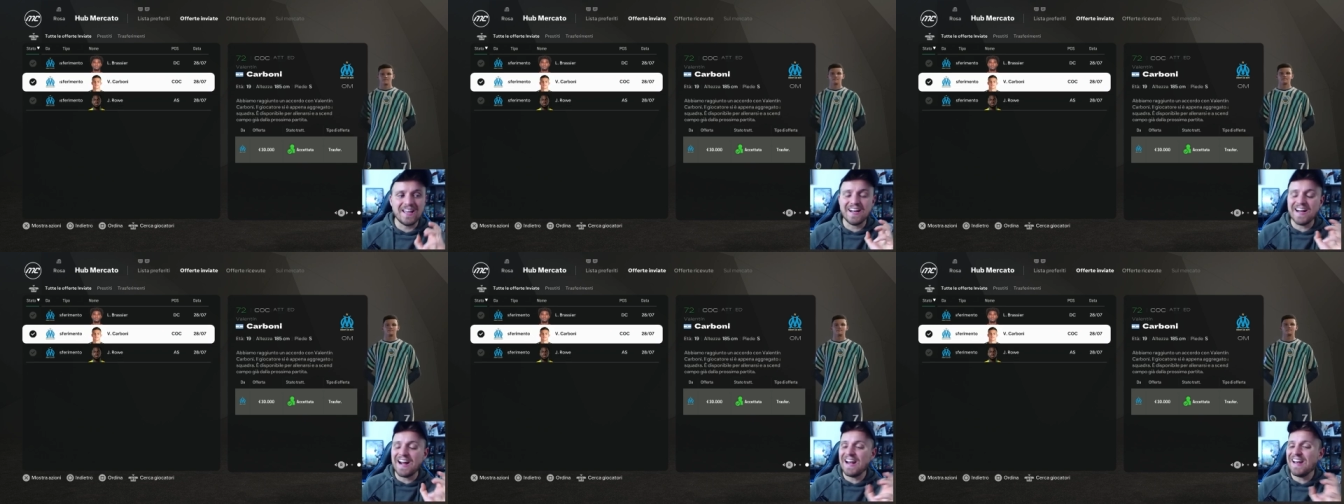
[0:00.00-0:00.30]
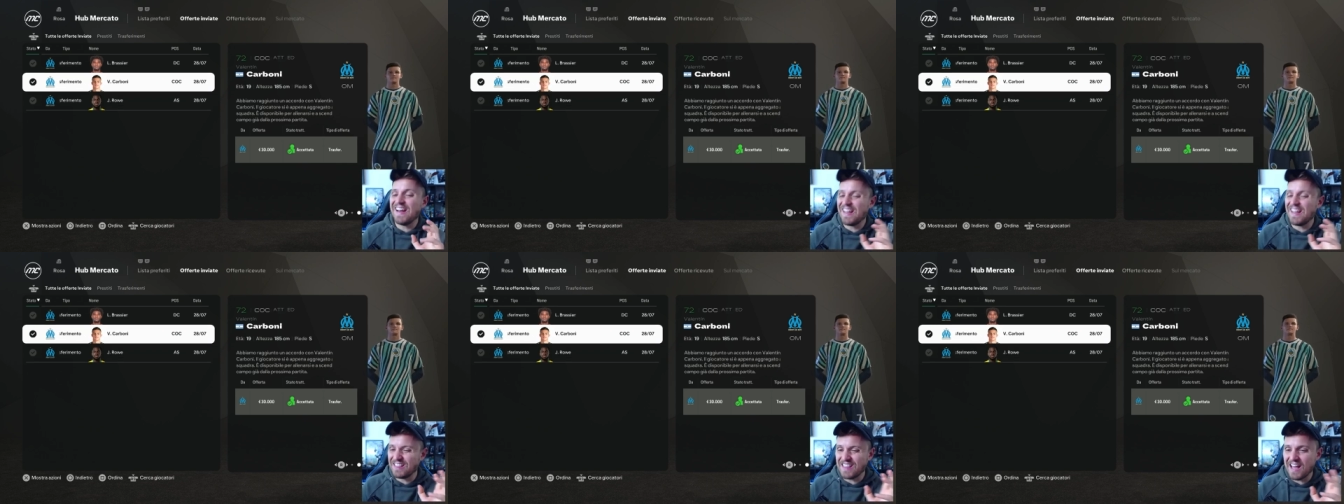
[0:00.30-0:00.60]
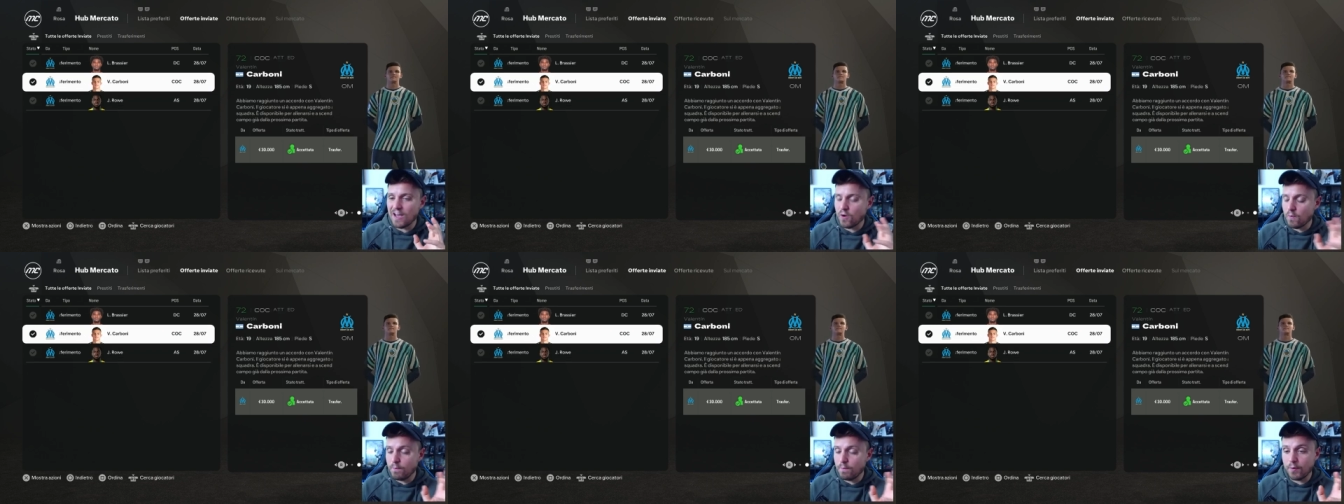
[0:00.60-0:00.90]

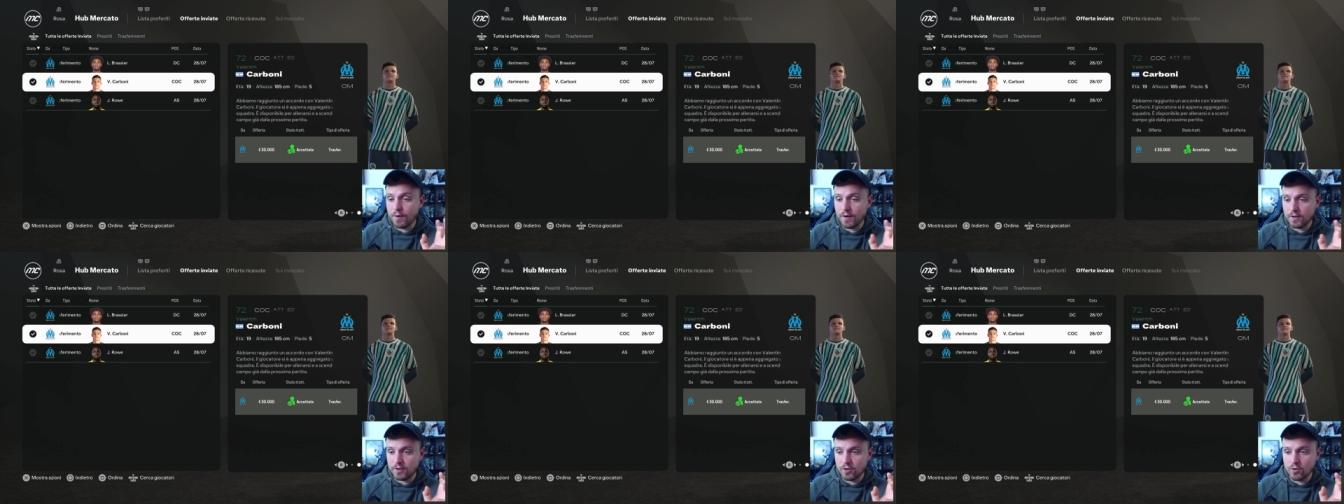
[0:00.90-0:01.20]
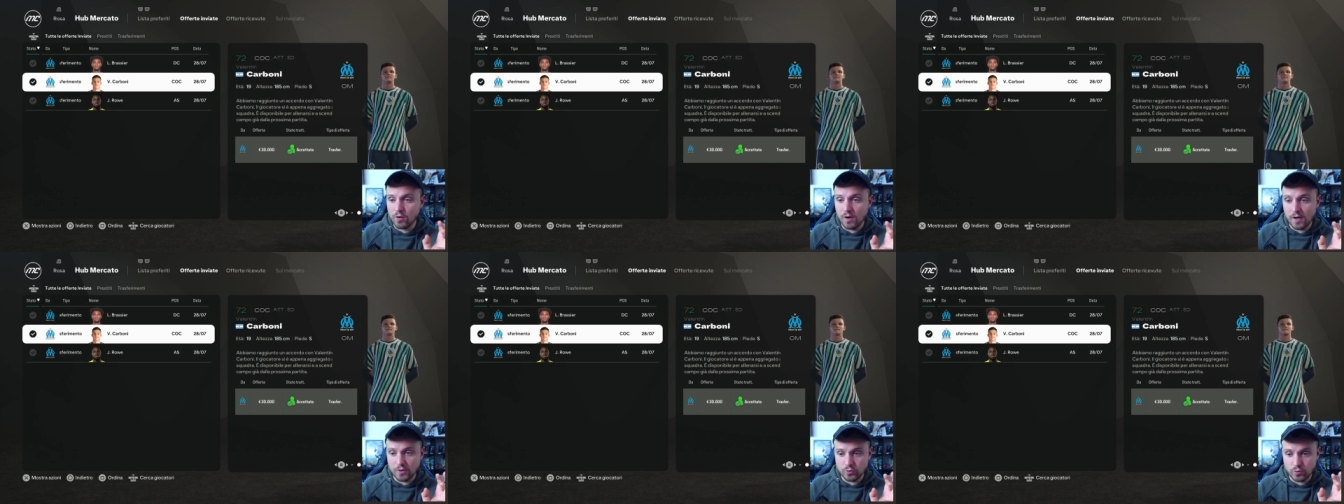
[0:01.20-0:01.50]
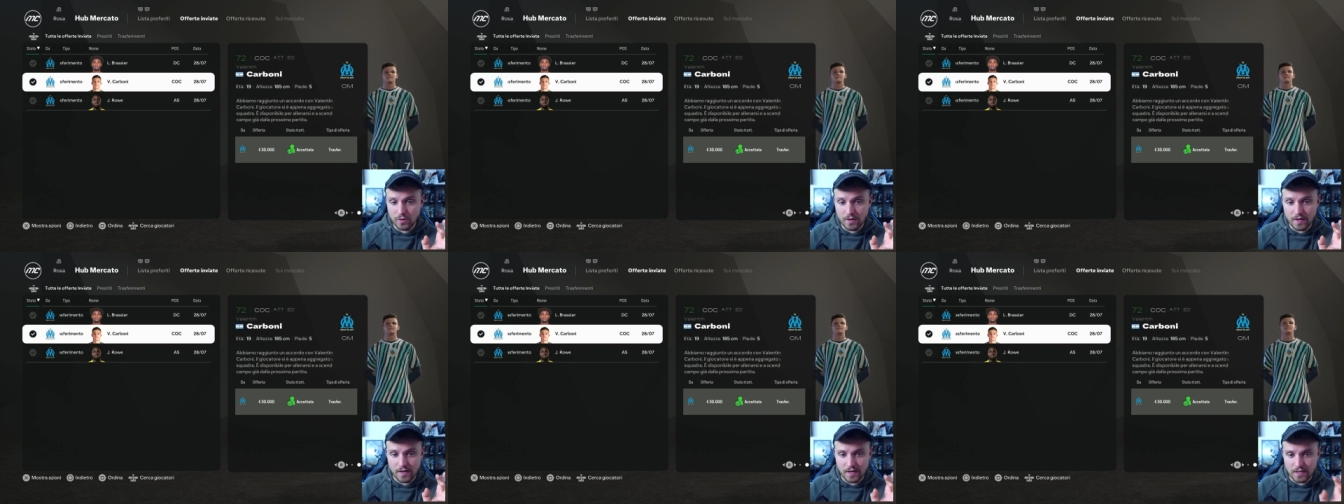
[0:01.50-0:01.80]
rallentare un pochettino la
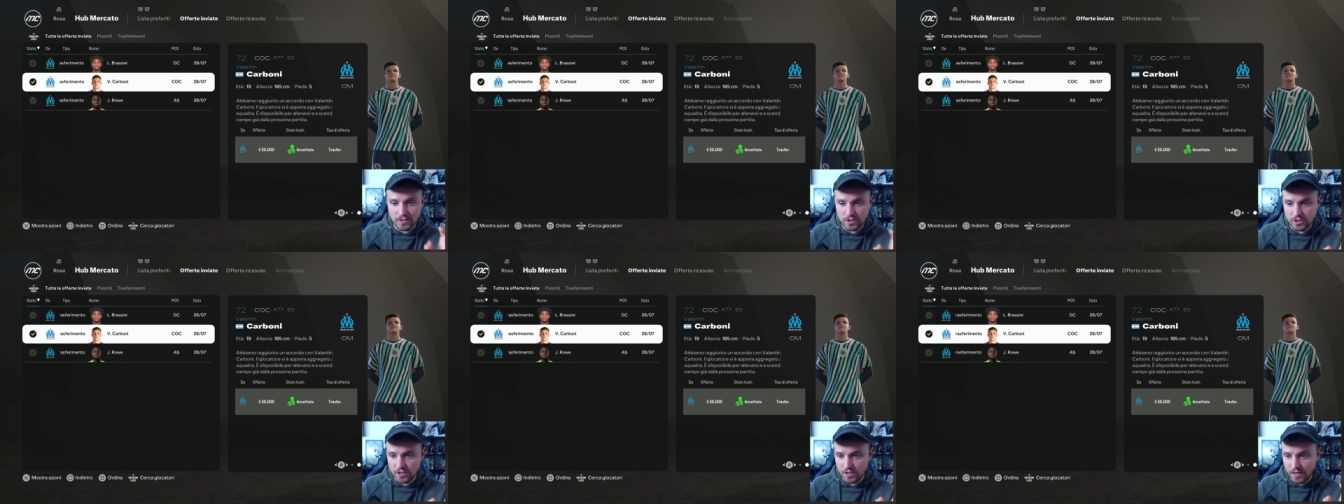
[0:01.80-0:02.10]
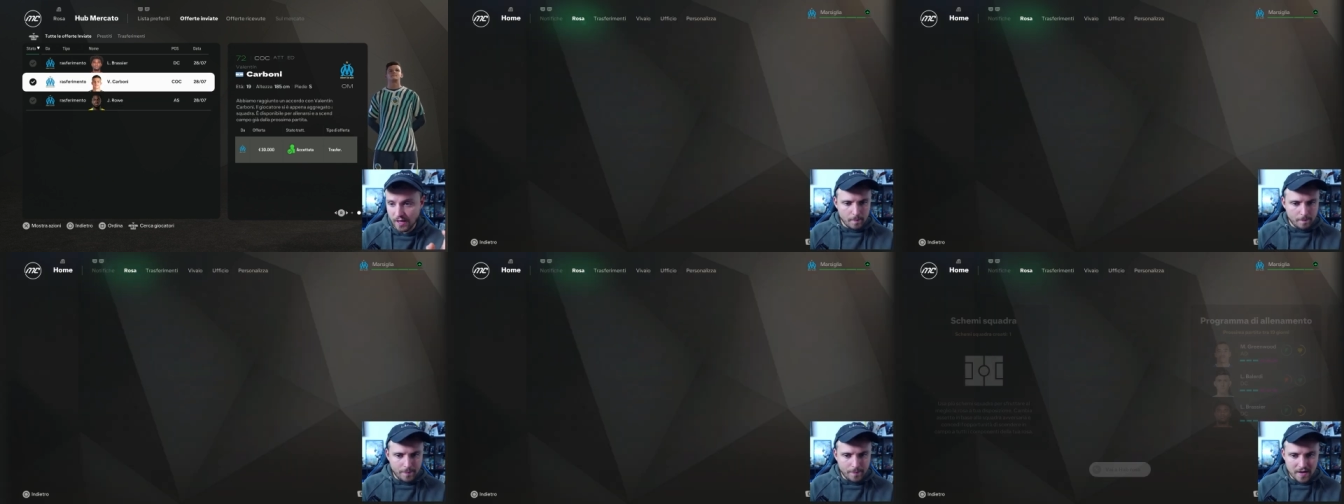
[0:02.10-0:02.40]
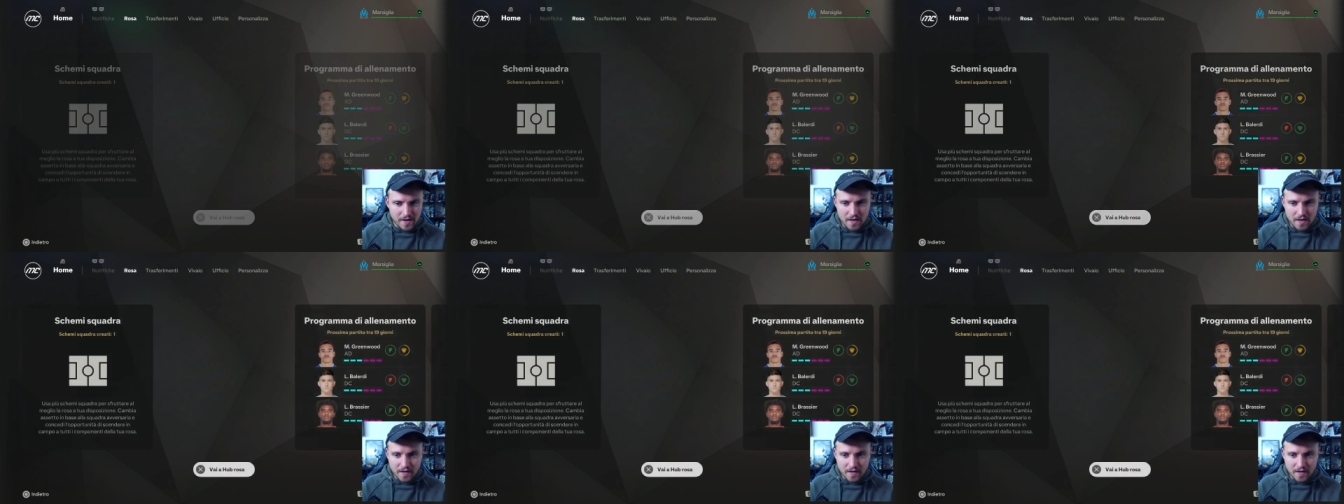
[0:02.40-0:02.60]
sua crescita. Per il